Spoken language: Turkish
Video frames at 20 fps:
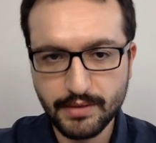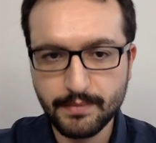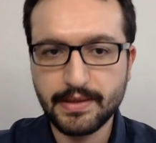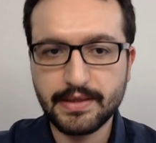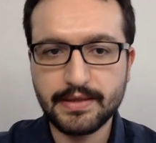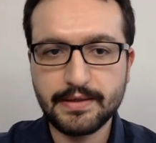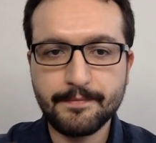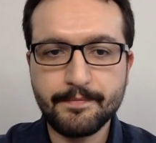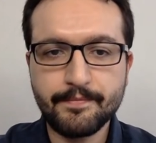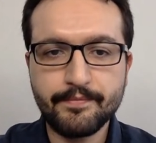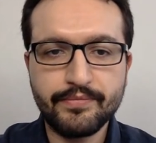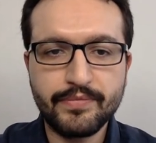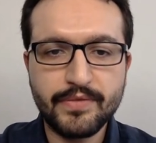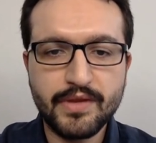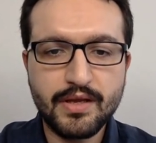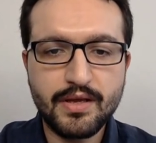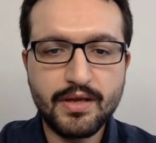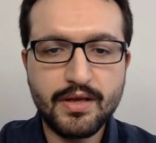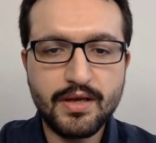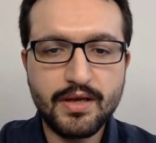demek.
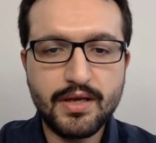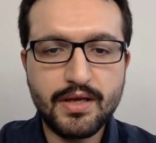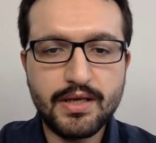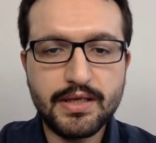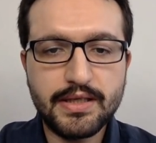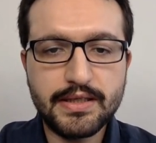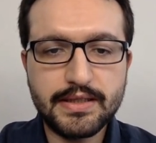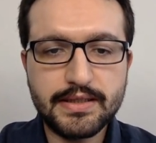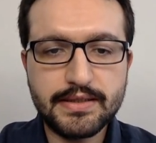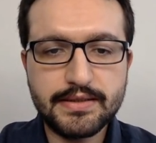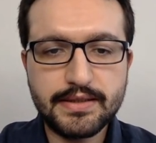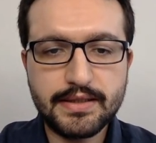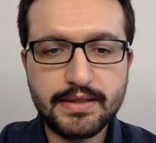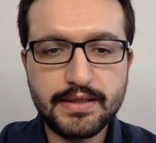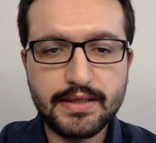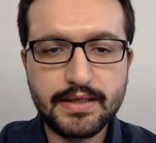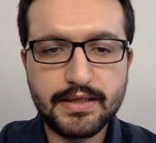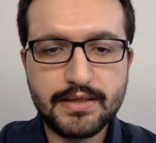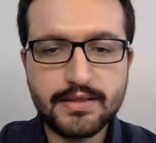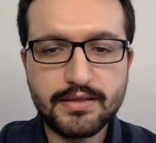
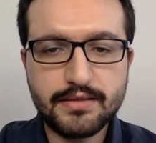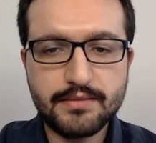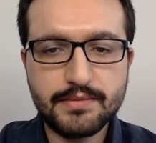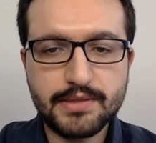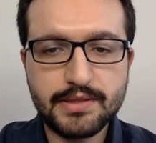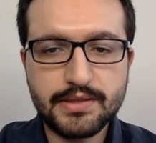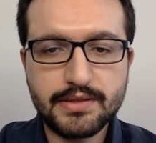İngiltere'ye geçelim.